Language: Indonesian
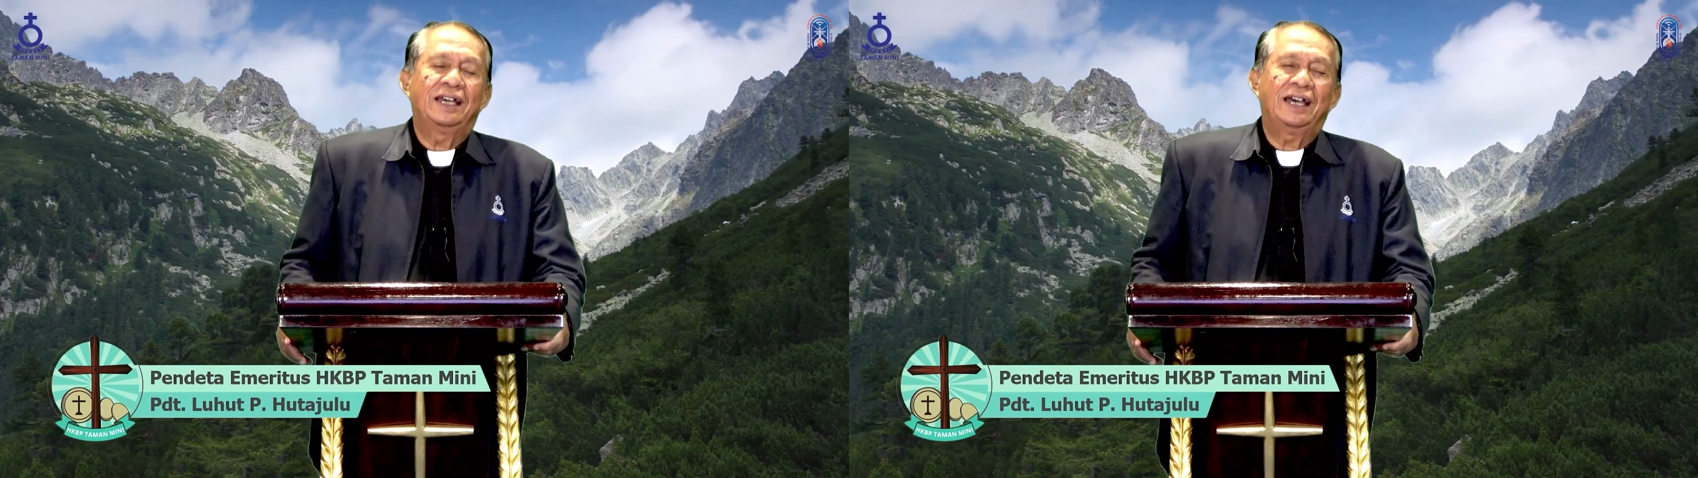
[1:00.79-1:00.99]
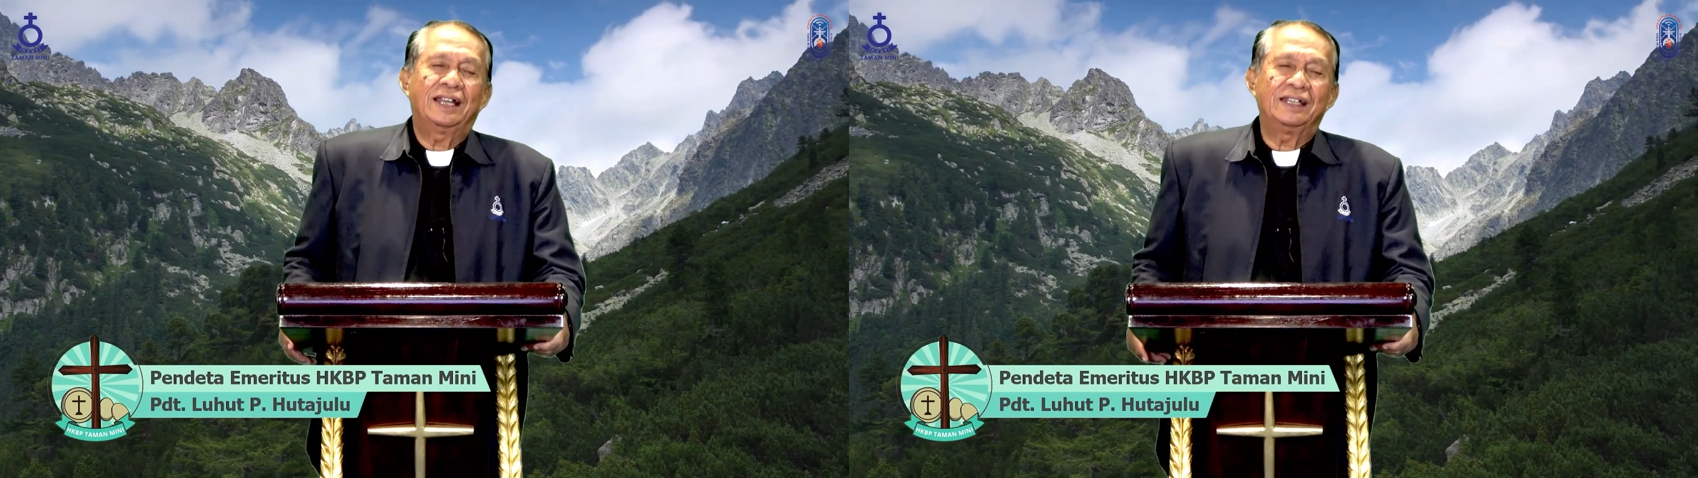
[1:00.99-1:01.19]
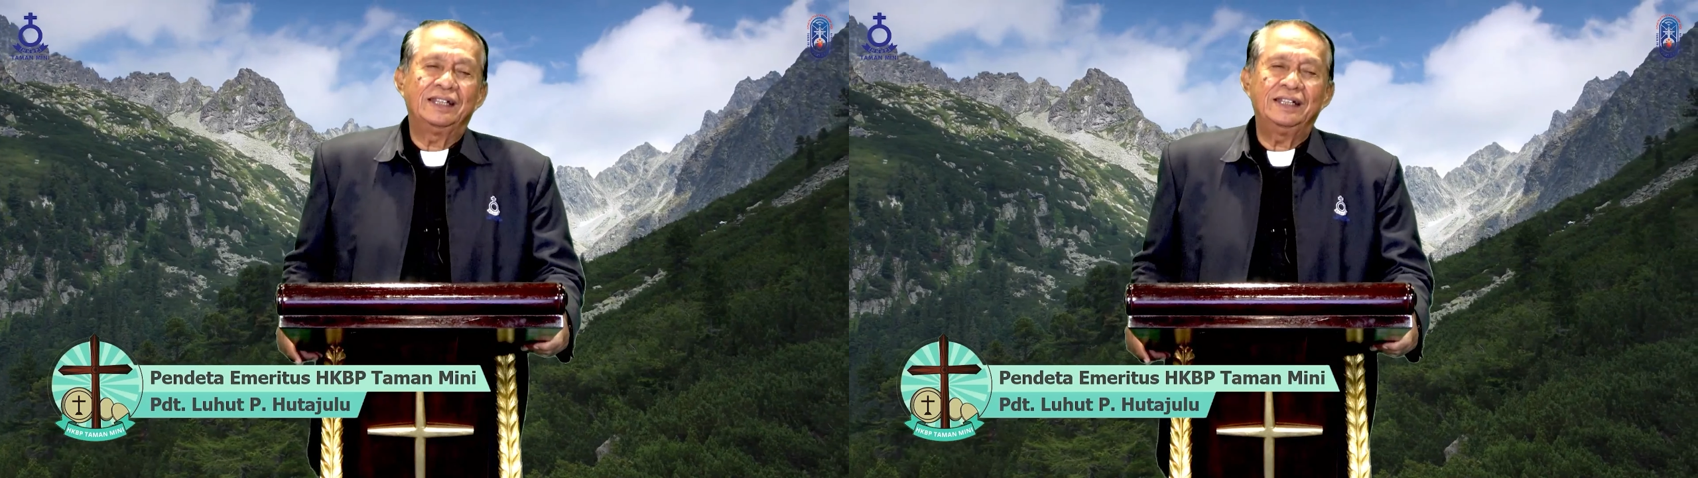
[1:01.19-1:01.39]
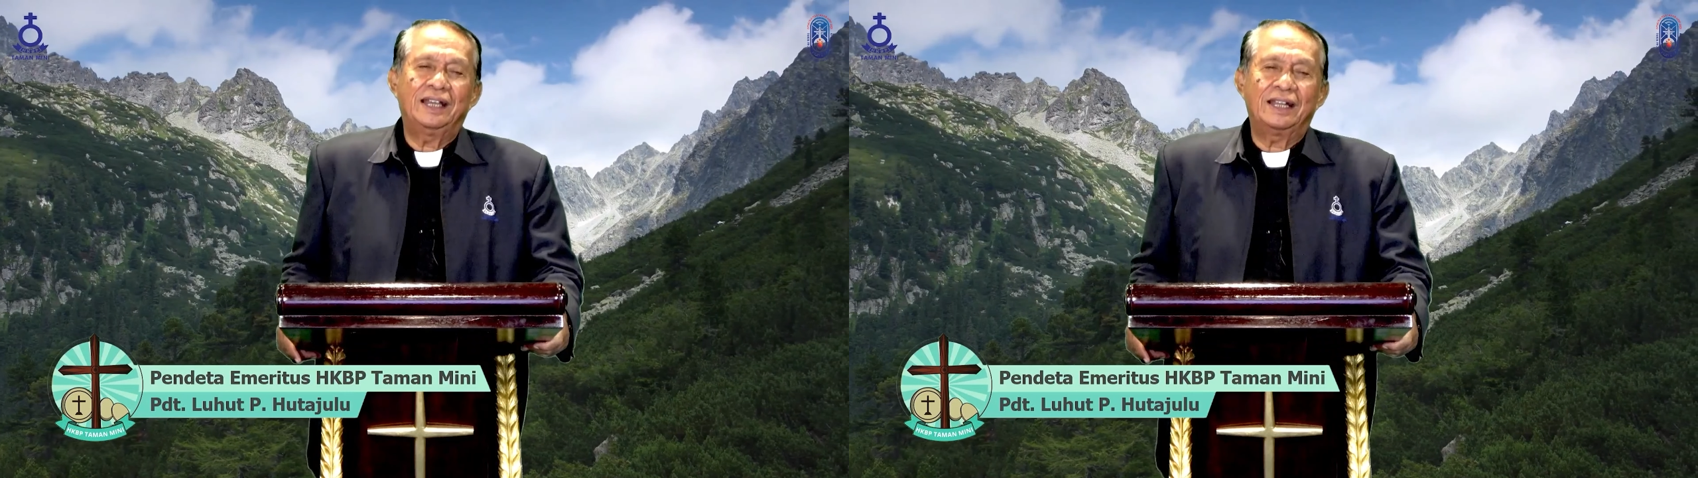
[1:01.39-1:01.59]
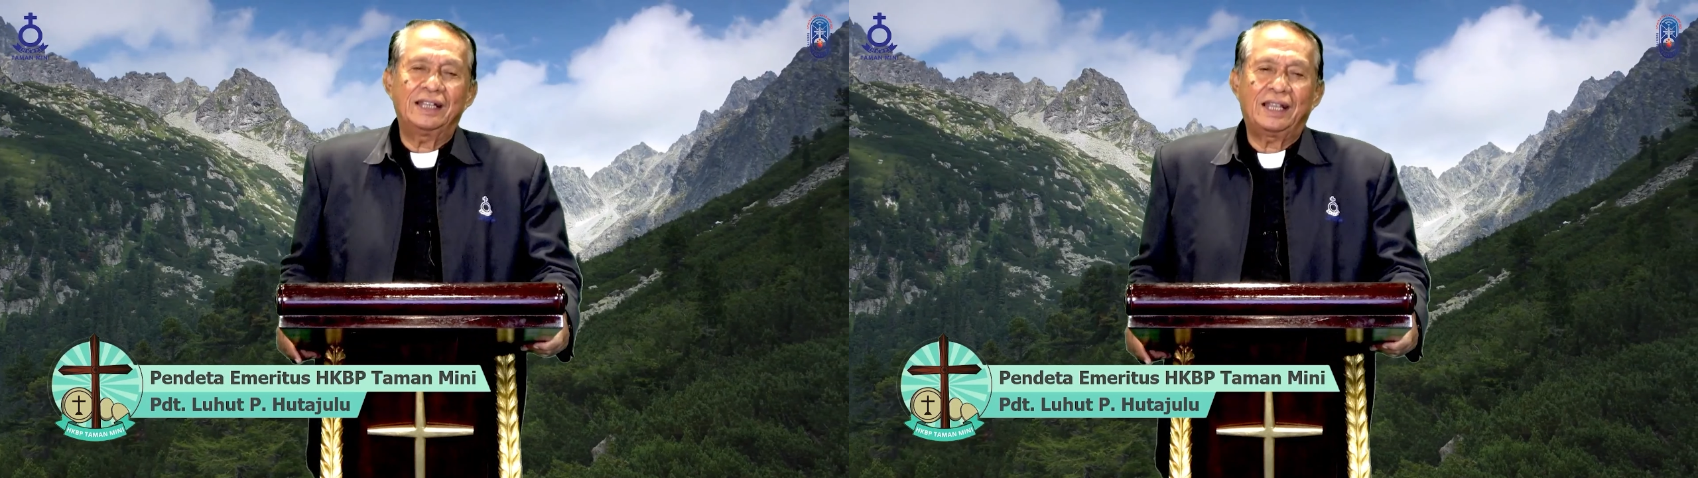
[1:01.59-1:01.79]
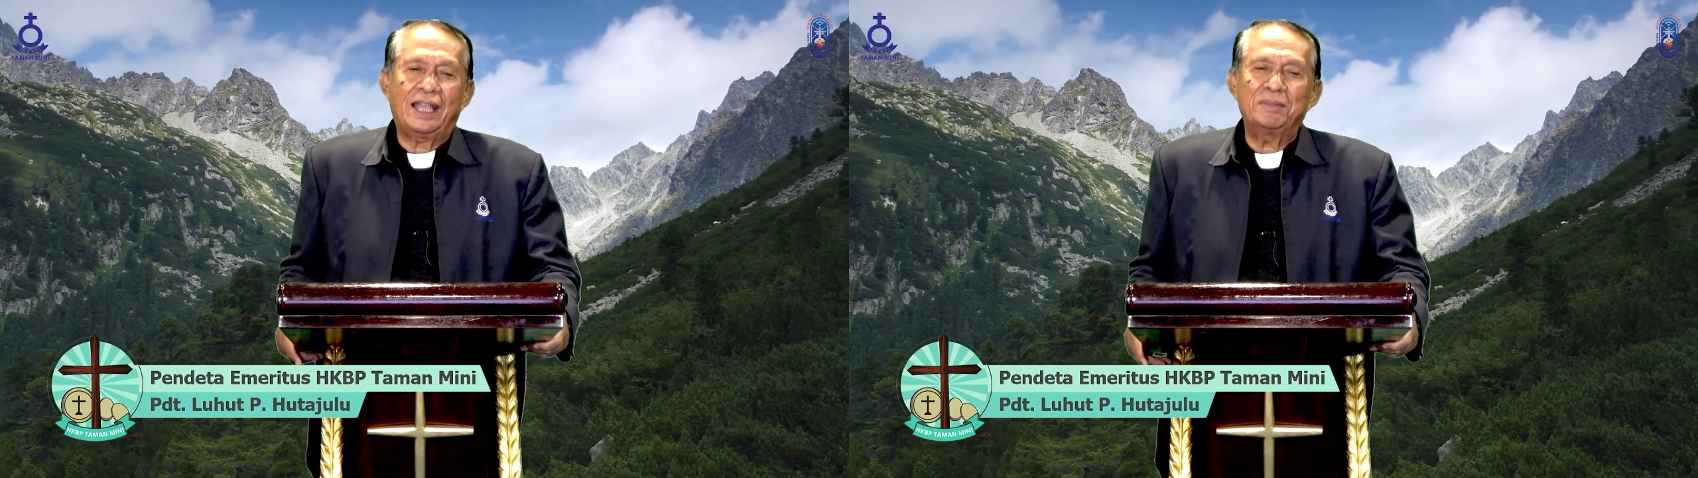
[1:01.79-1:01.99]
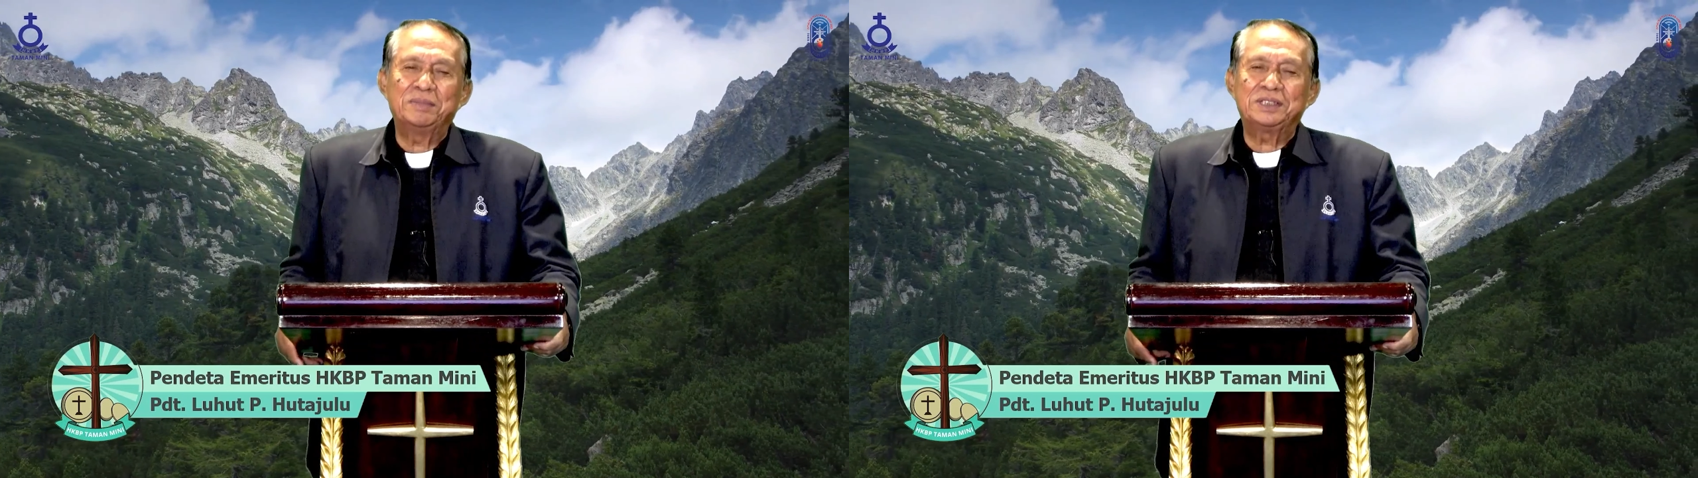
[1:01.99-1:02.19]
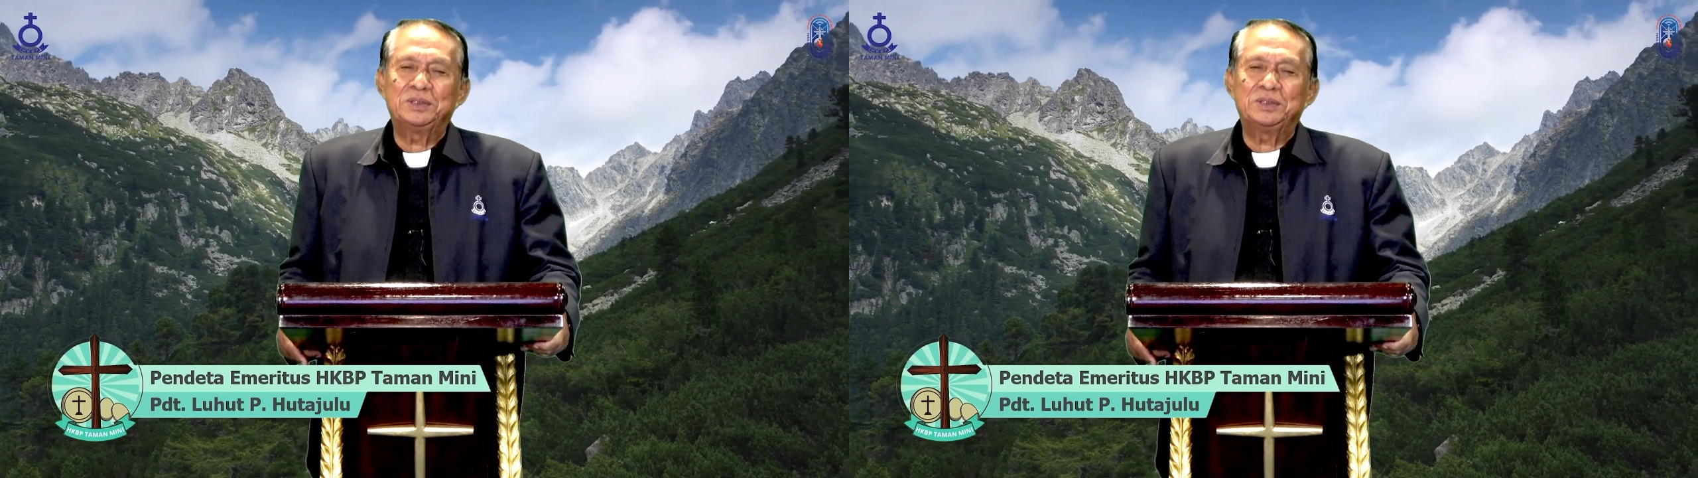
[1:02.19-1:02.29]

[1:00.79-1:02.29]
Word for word: Hari ini hari Kamis